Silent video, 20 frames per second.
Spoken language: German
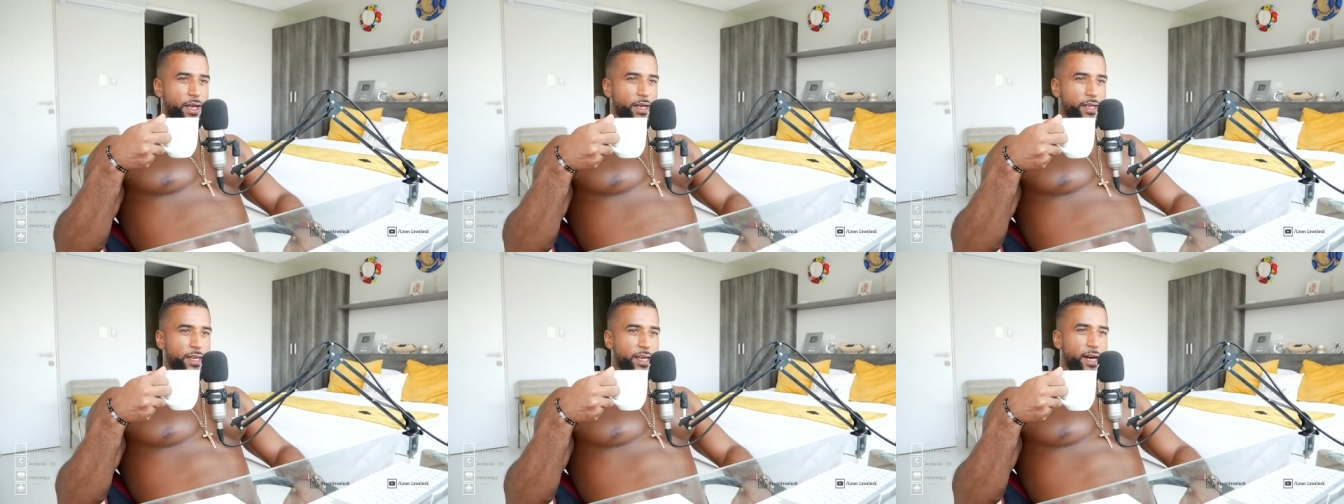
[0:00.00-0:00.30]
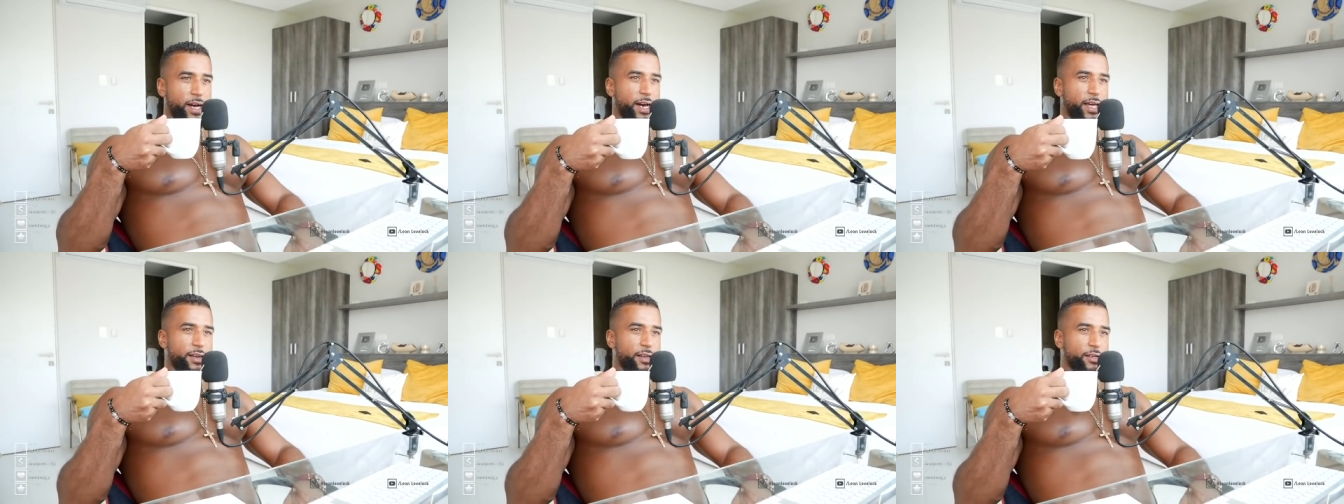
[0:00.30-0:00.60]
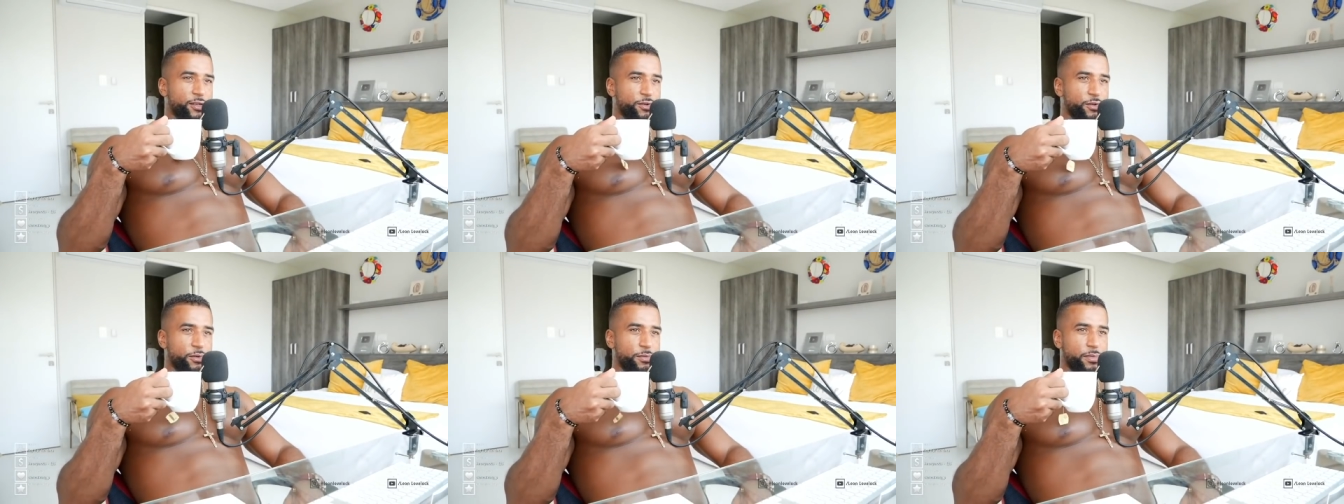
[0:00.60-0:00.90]
Ja,
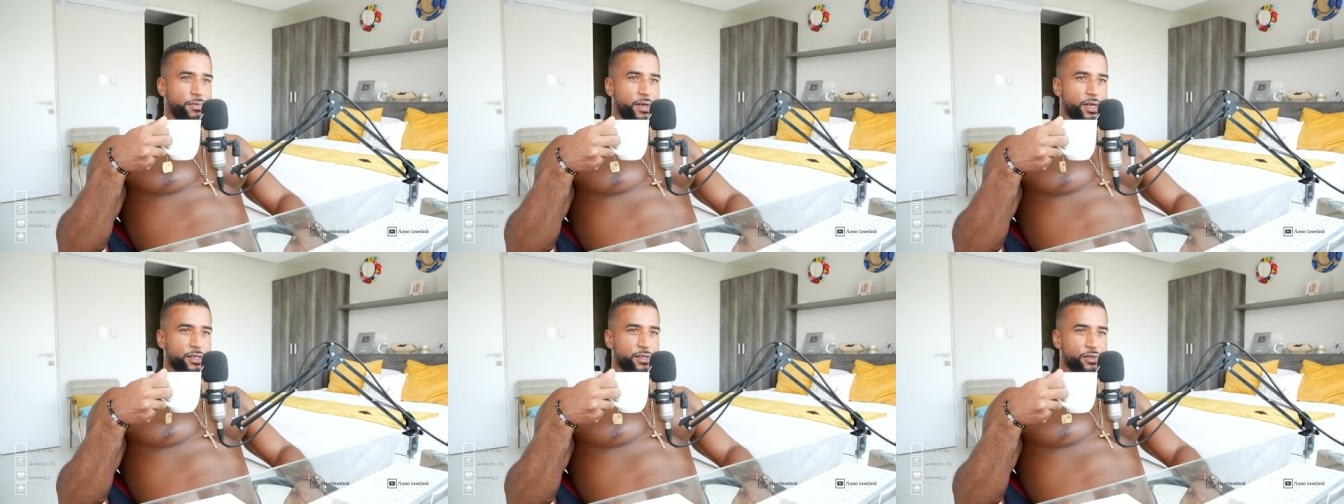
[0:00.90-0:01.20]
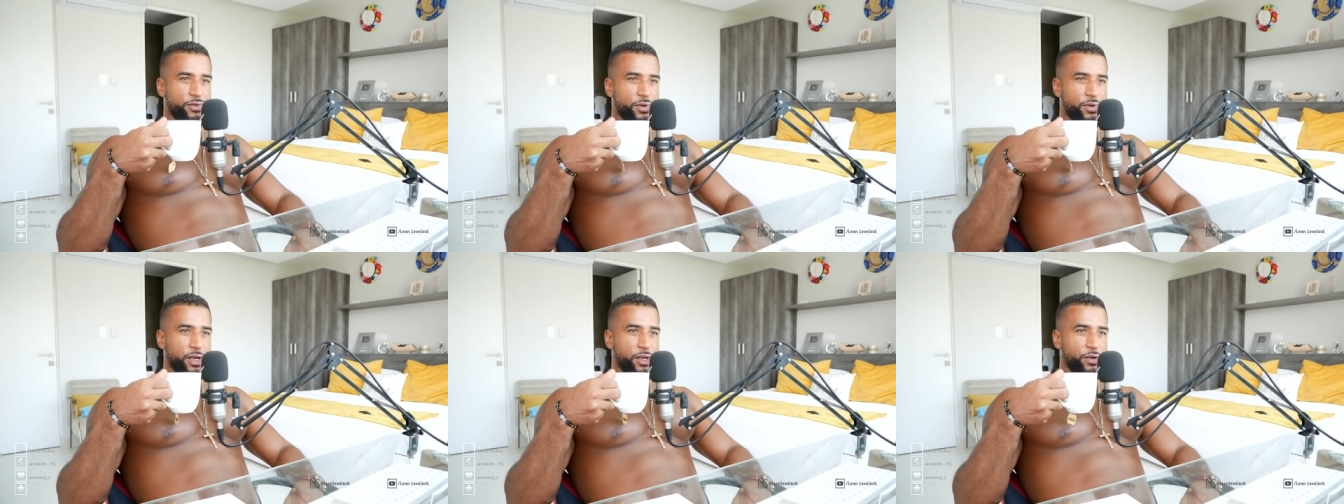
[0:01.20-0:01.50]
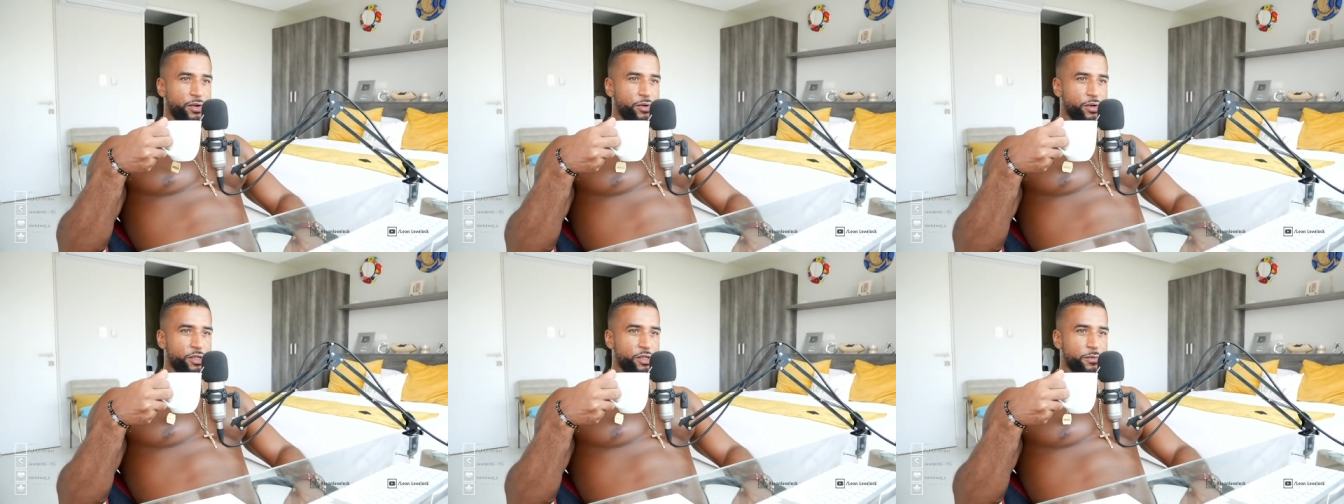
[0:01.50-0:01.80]
andersrum, hast du
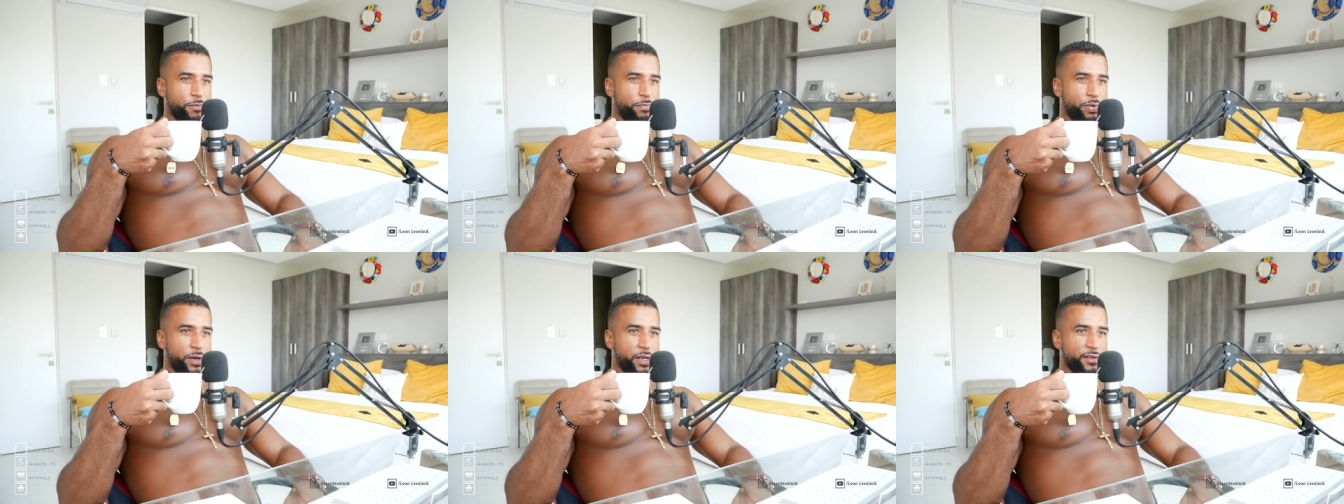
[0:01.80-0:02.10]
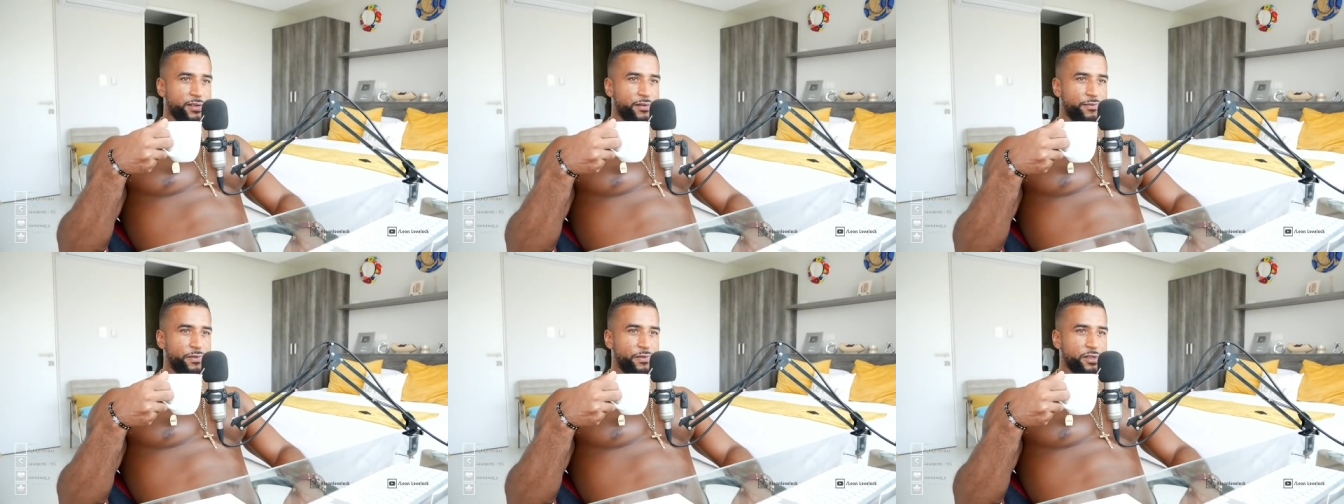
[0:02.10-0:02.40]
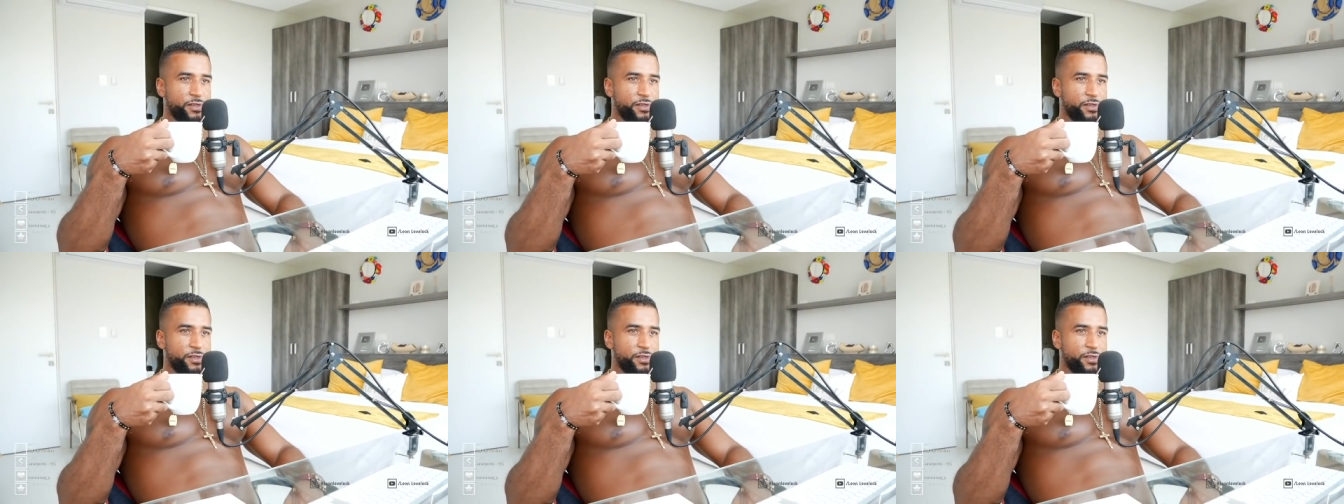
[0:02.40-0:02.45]
einen deutschen Pass,